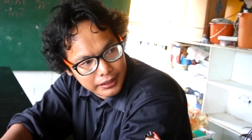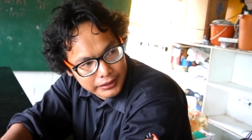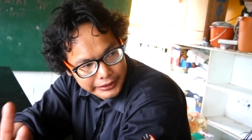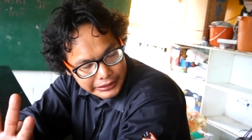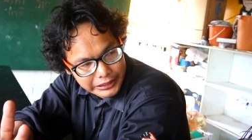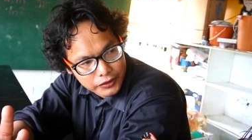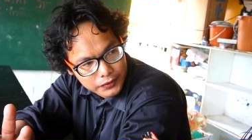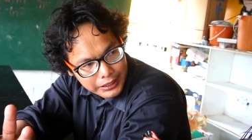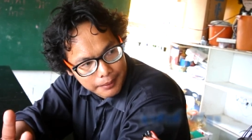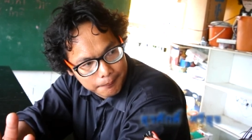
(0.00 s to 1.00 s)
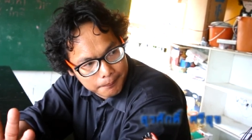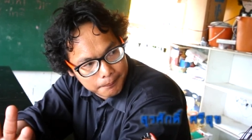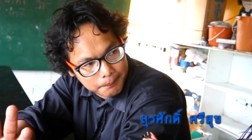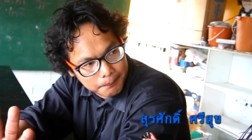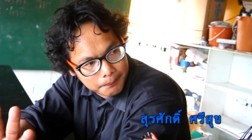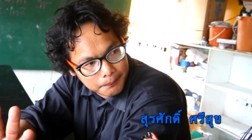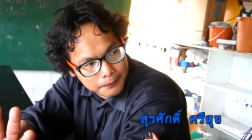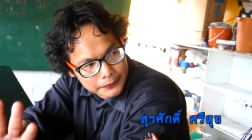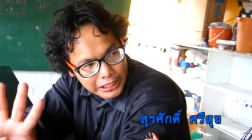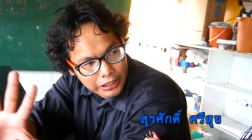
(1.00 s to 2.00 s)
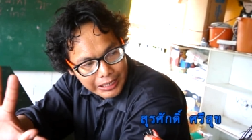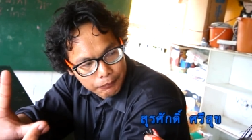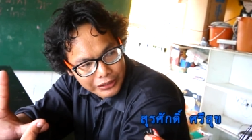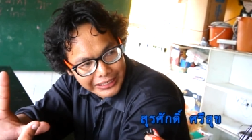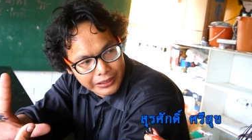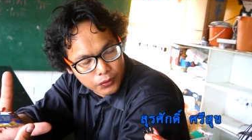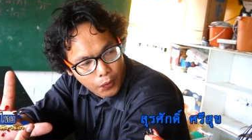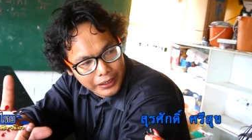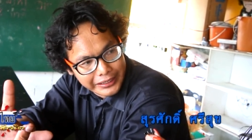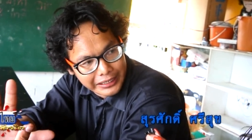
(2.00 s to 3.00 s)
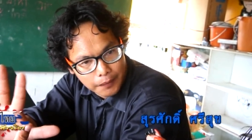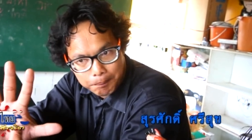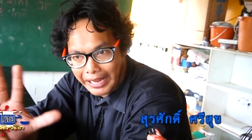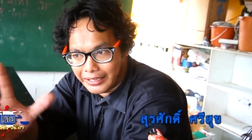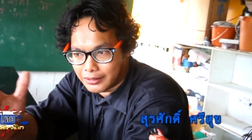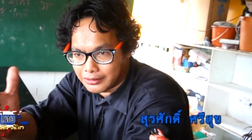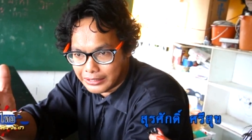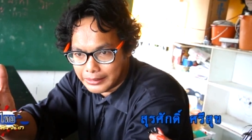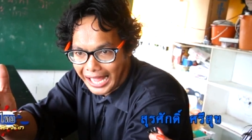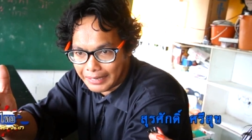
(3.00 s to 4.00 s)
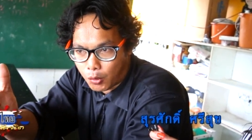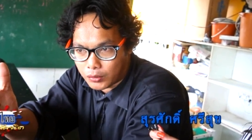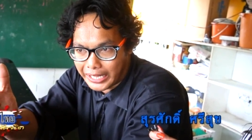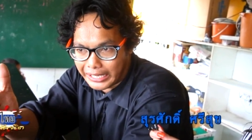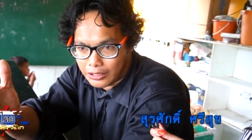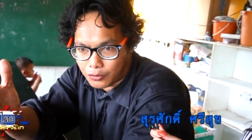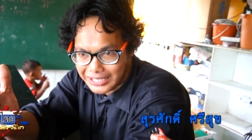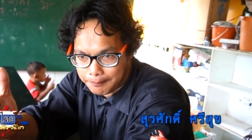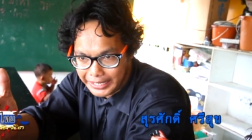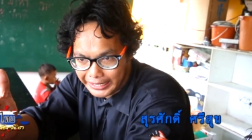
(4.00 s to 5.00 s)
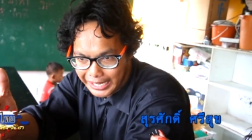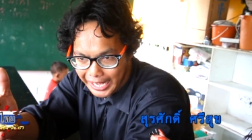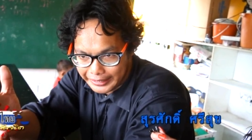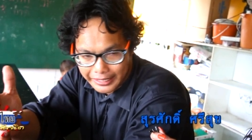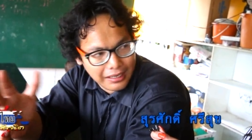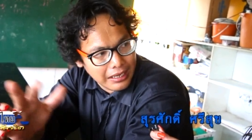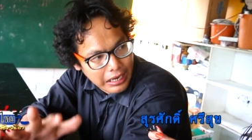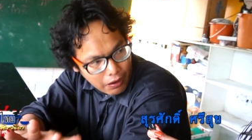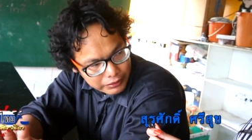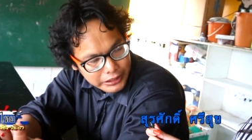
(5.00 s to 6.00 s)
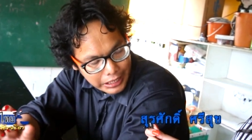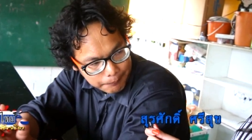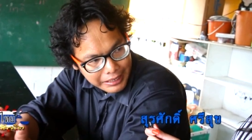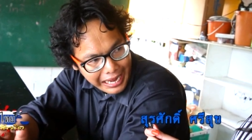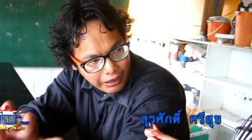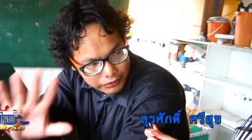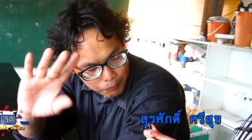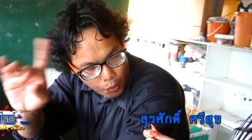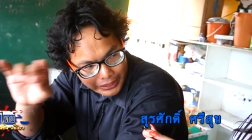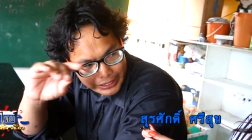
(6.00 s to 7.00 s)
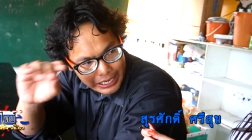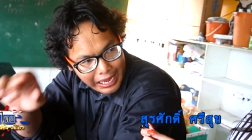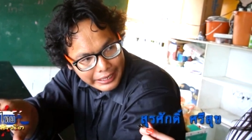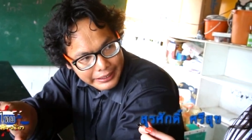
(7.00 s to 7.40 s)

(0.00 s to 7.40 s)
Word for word: นี่ถึงที่เราต้องทำ ถ้าเราทำตรงนี้ได้ทุกคนแล้วเนี่ย ต่อไปเรื่องการบวกเลขเขาก็จำเลขได้เนี่ยเขาก็จะทำได้เขาจะบวกเลขได้